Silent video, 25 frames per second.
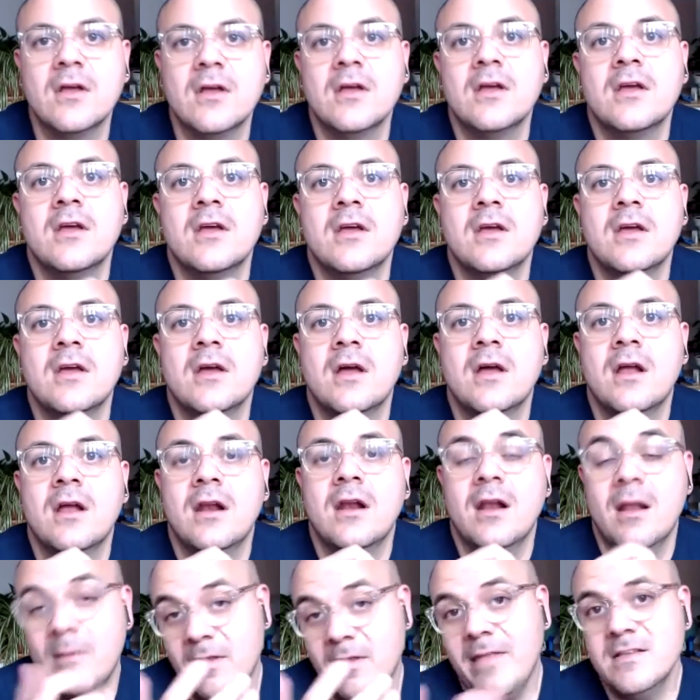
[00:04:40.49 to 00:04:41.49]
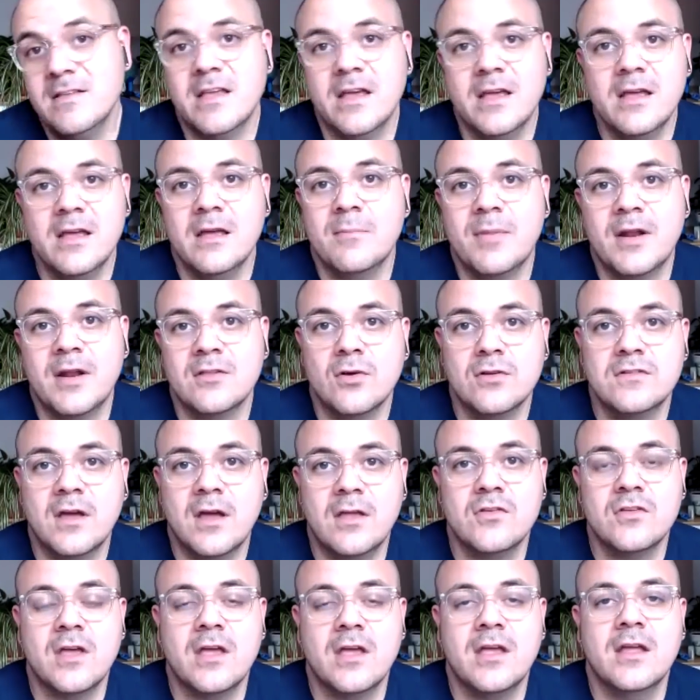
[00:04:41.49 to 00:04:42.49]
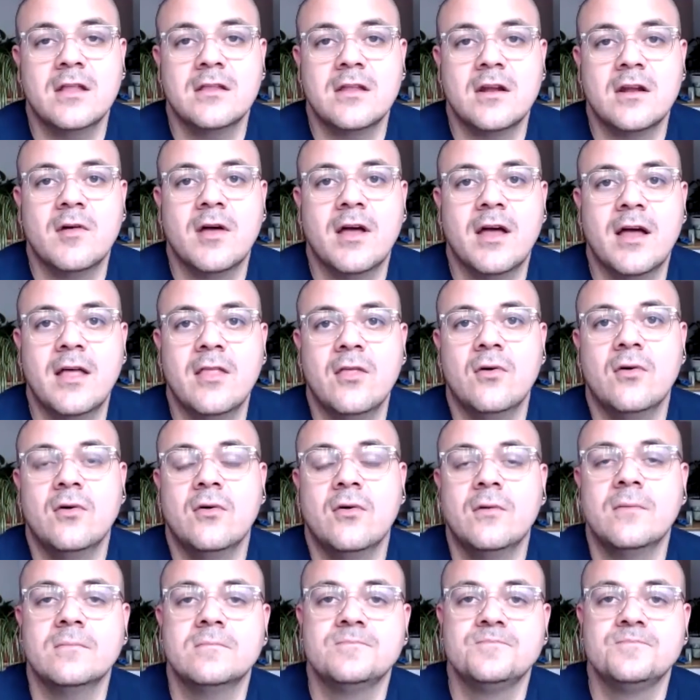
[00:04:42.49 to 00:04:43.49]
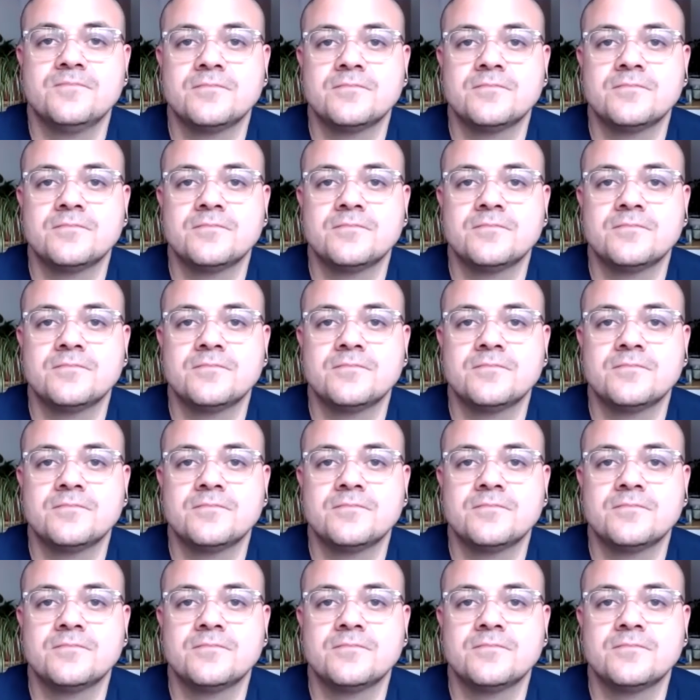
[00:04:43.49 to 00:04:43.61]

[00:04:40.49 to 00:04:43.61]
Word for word: La verdad es que para todos aquellos que hayan trabajado